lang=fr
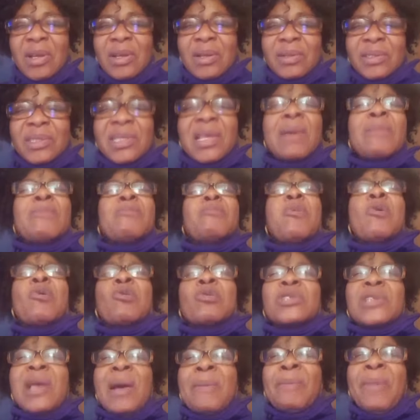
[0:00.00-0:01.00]
C'est
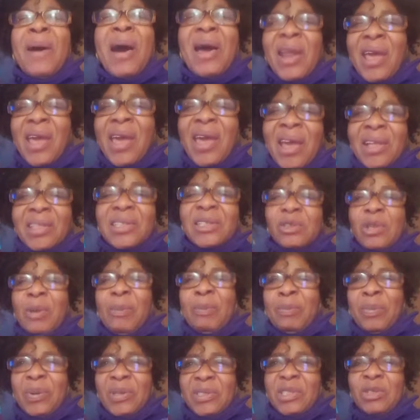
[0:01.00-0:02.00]
beaucoup. Ça paraît être de
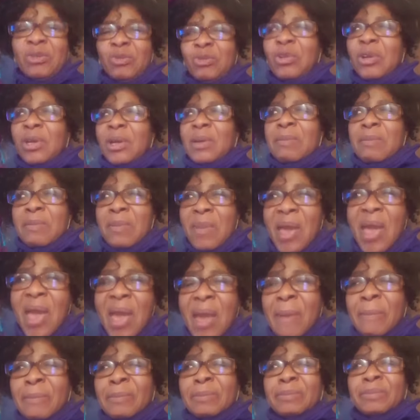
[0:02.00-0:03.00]
petits trucs,
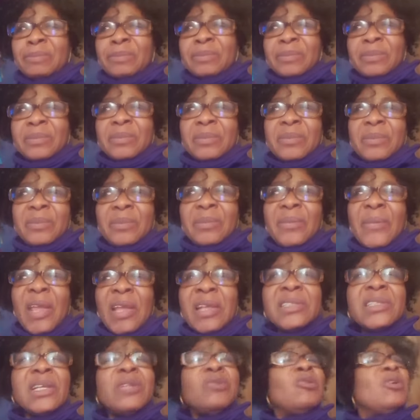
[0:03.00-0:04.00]
mais
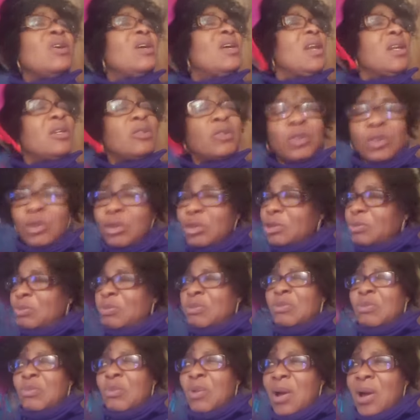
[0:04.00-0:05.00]
c'est de grandes choses
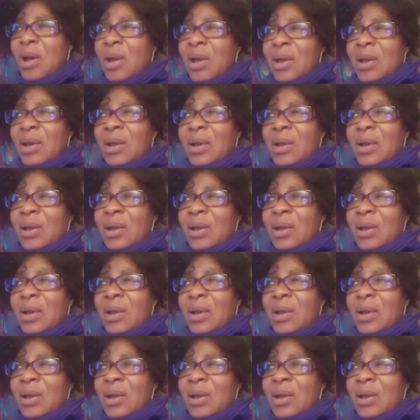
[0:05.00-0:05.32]
pour moi.